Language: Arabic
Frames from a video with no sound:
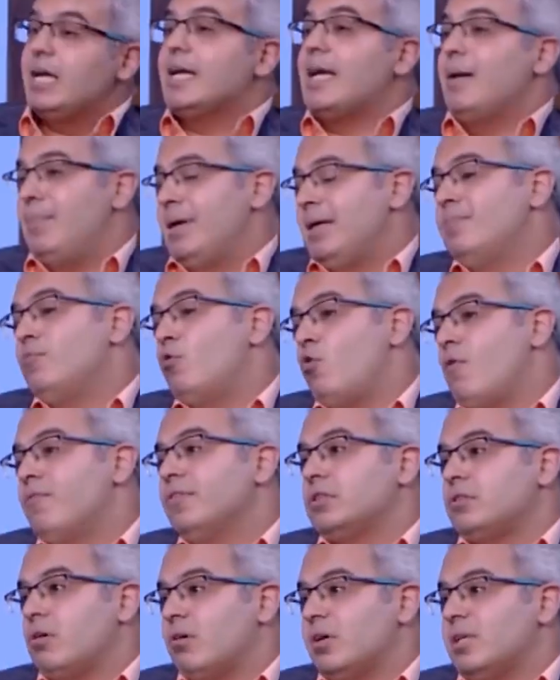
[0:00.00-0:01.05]
كمان وهو في
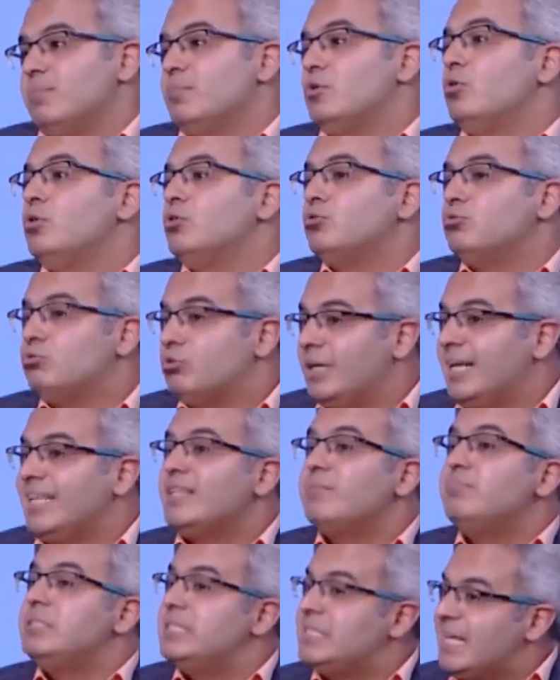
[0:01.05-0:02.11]
التقييم بيقول لي دكتور نادر
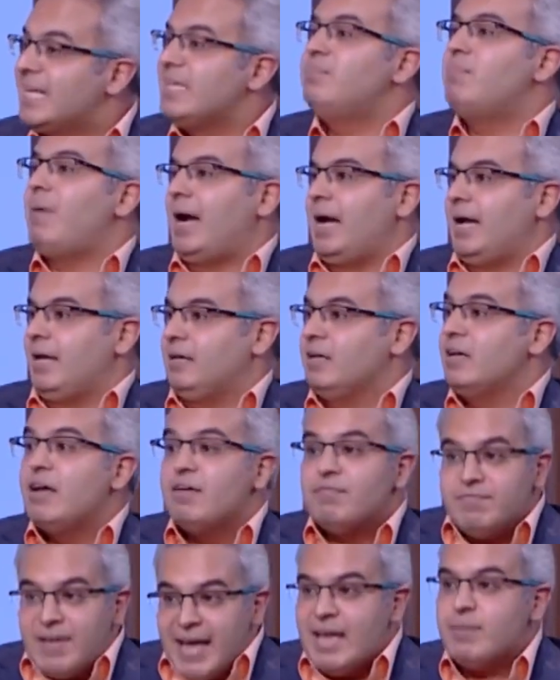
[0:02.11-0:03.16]
بيستجيب معايا
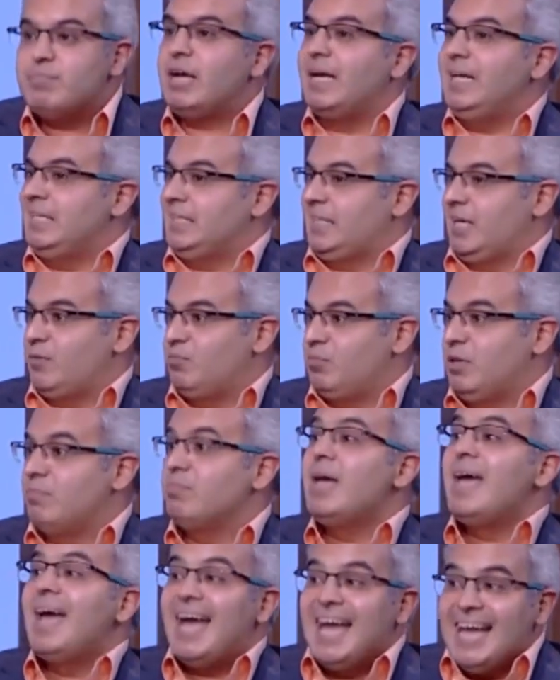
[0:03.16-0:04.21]
فاهم يعني ايه تكميم
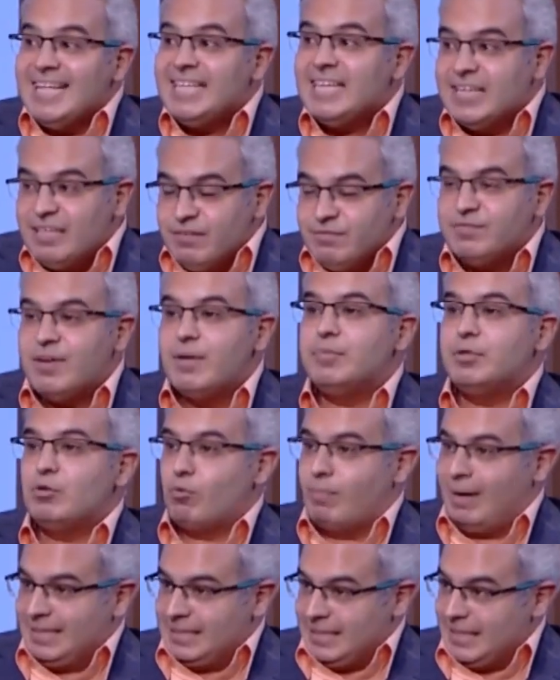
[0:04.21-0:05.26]
قادر يفهم انه
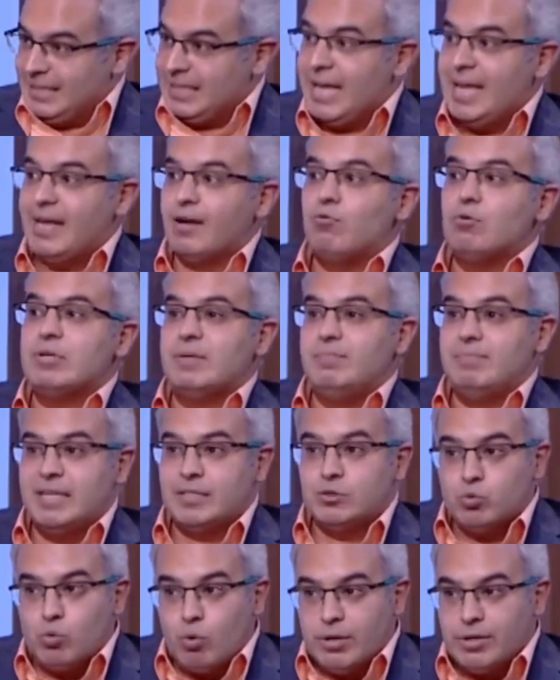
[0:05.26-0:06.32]
بعد كده هياكل كميات
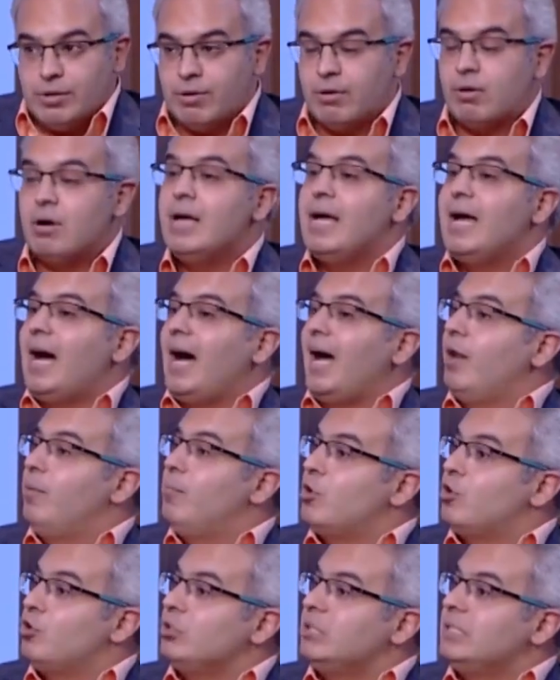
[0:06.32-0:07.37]
صغيره على
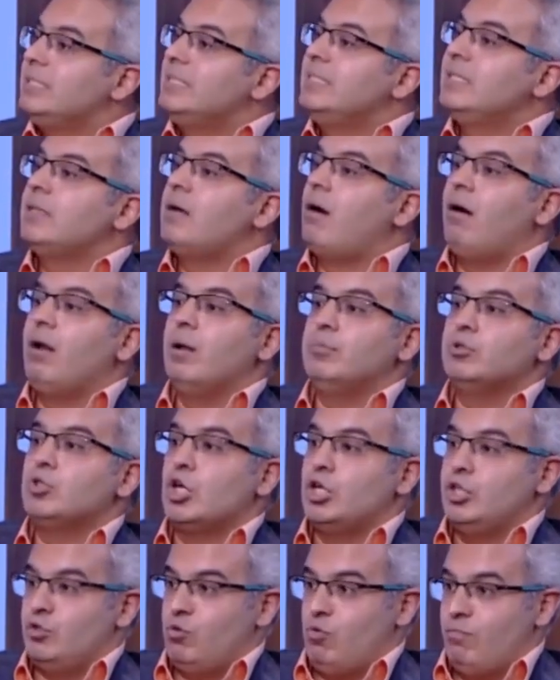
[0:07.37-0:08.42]
مرات كتير على مدار
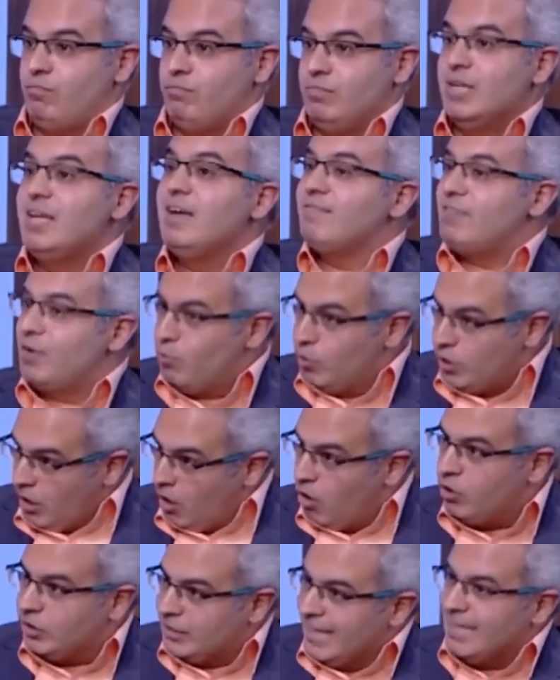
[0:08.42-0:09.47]
اليوم فيقول لي
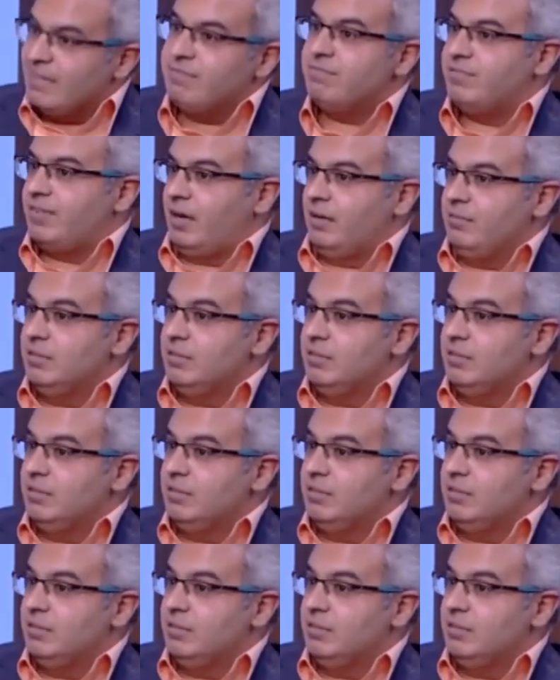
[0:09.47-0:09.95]
اه ده ينفع